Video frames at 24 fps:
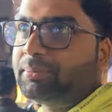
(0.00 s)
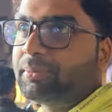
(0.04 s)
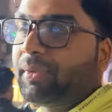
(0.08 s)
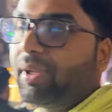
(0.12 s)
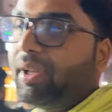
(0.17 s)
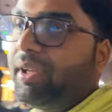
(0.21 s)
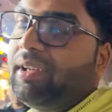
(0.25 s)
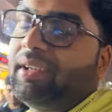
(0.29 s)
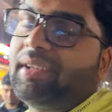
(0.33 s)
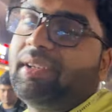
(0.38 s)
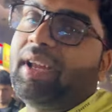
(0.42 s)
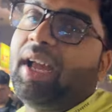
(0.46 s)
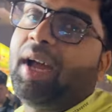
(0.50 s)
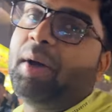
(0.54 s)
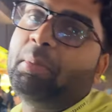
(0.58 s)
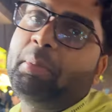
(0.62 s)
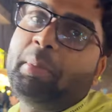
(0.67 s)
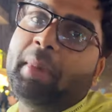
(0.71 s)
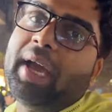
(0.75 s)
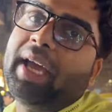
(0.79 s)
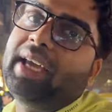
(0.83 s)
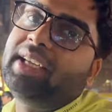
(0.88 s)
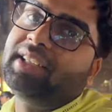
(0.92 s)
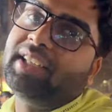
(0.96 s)
ये एक
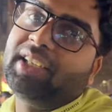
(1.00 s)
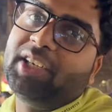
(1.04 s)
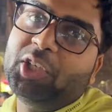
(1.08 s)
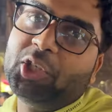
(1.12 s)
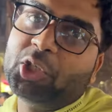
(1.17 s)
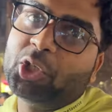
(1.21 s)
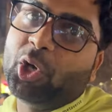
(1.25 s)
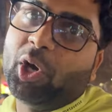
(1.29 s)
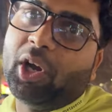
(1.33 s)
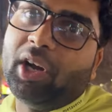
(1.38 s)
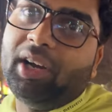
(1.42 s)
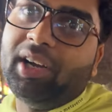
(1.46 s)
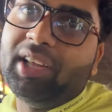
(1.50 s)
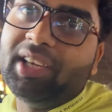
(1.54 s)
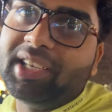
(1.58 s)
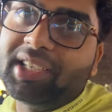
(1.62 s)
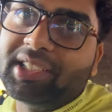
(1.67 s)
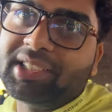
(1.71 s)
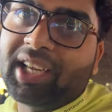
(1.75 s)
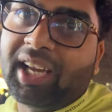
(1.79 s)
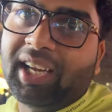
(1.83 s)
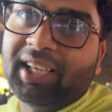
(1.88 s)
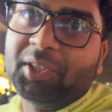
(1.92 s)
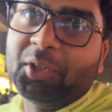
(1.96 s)
बहुत ब्रिलियंट
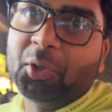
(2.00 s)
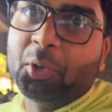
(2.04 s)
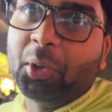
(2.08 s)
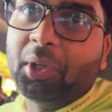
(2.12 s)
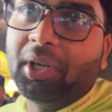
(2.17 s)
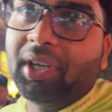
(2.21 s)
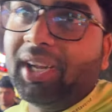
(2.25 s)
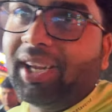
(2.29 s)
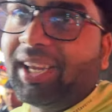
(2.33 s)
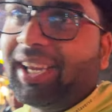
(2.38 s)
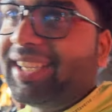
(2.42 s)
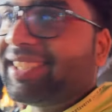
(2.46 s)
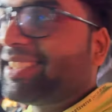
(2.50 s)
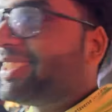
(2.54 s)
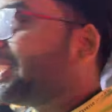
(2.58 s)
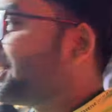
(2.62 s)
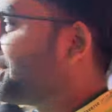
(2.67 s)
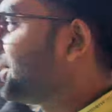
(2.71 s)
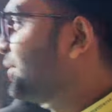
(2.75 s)
एक्स सिविल